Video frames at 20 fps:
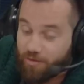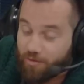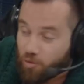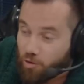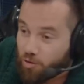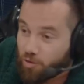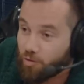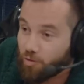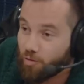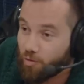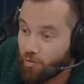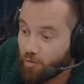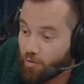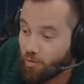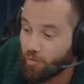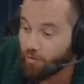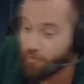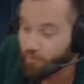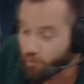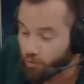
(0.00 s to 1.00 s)
того, что
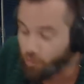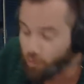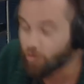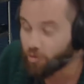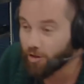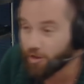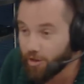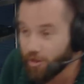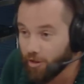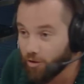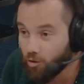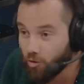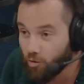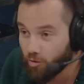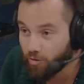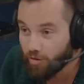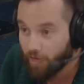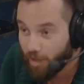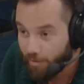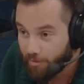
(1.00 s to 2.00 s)
у него такие, ну,
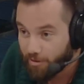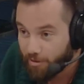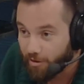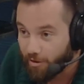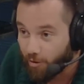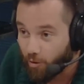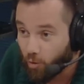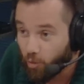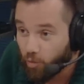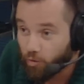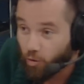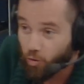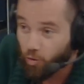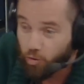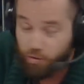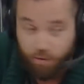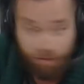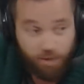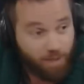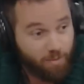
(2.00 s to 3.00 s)
лапки, он
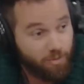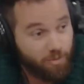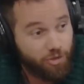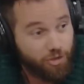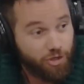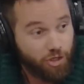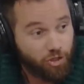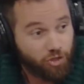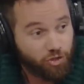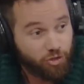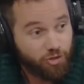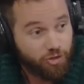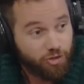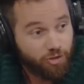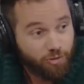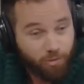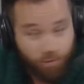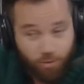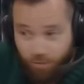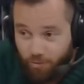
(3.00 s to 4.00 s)
ходит как манекенщица,
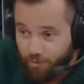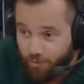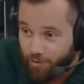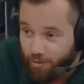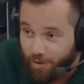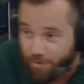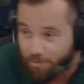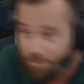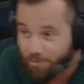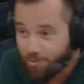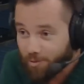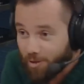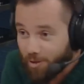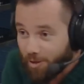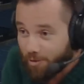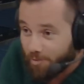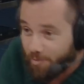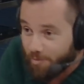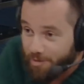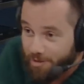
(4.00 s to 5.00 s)
вот, вот так
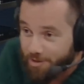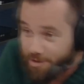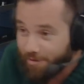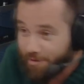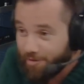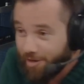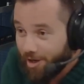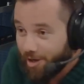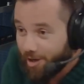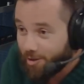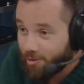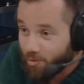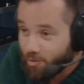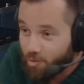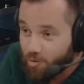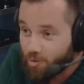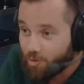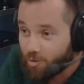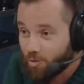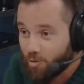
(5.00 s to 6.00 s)
вот переставляя одну за
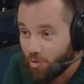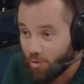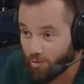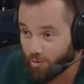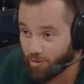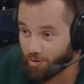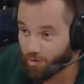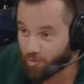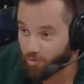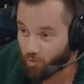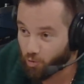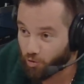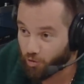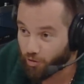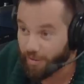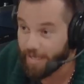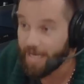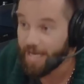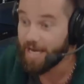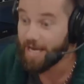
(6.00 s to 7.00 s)
другую вот эту тушу.
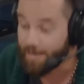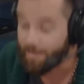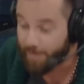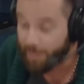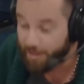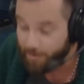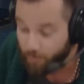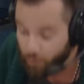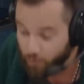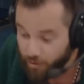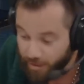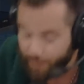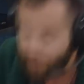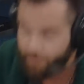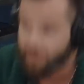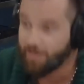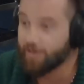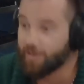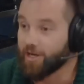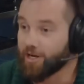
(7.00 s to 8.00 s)
И поэтому
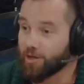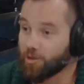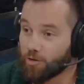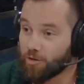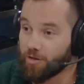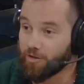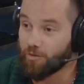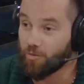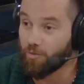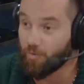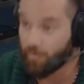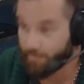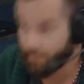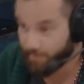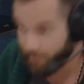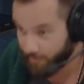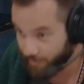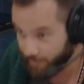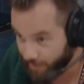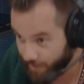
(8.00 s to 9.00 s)
тропинки, которые
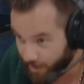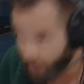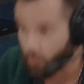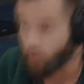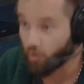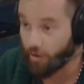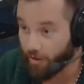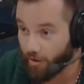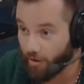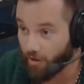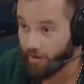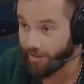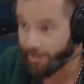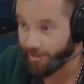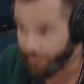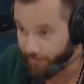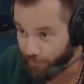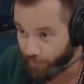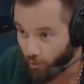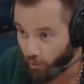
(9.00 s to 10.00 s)
которые
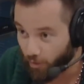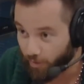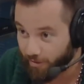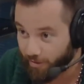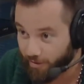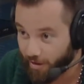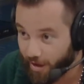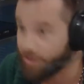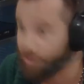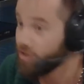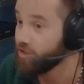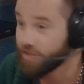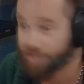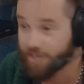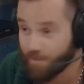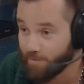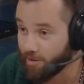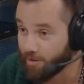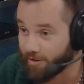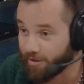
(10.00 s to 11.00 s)
его, они
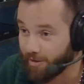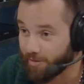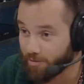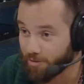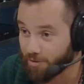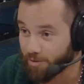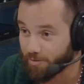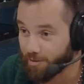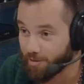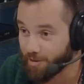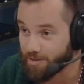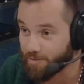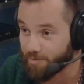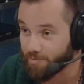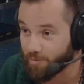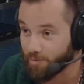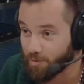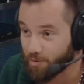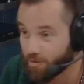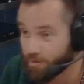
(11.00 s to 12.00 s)
незаметны обычным глазом.
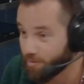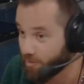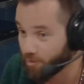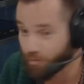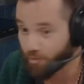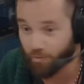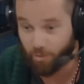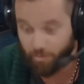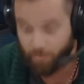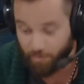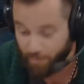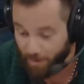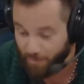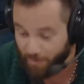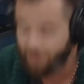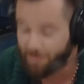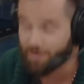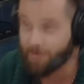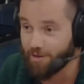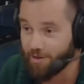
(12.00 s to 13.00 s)
То есть, ну, вот
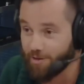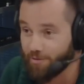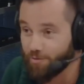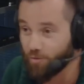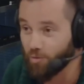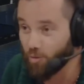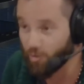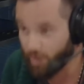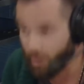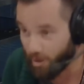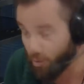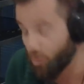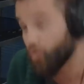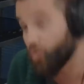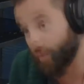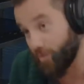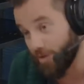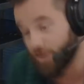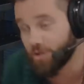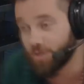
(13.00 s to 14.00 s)
попасть на его
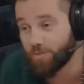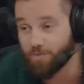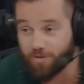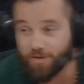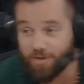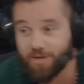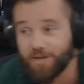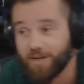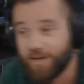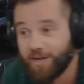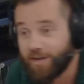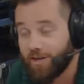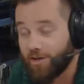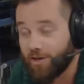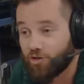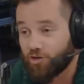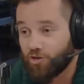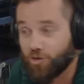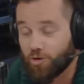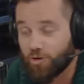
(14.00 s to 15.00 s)
дорогу, в принципе,
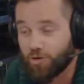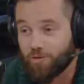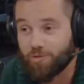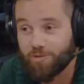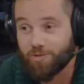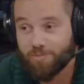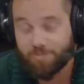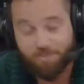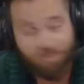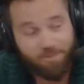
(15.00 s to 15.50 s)
легче легкого.